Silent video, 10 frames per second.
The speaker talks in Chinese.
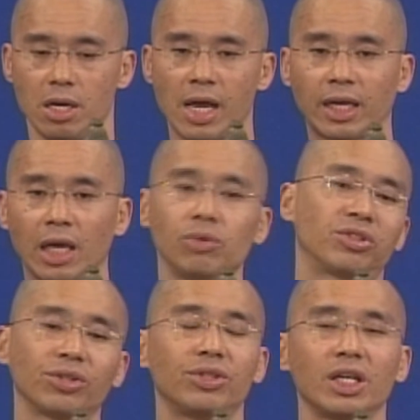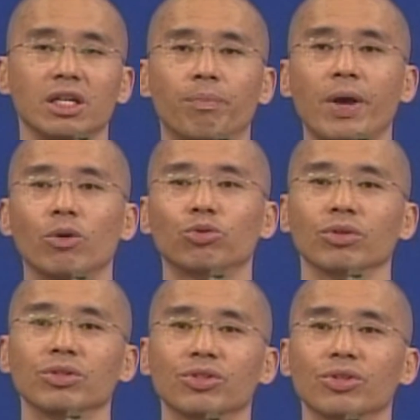来给予制定一个标
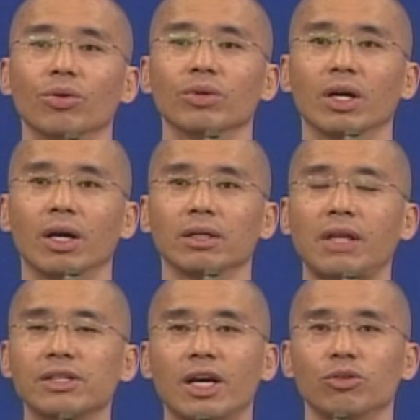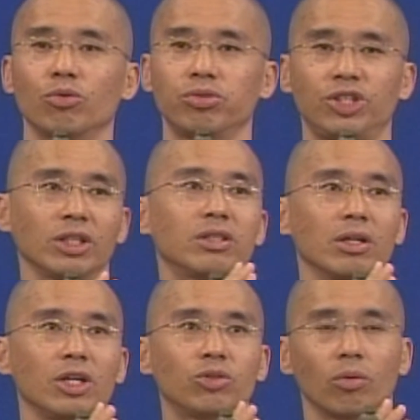准之后呢，然后大家就形成了一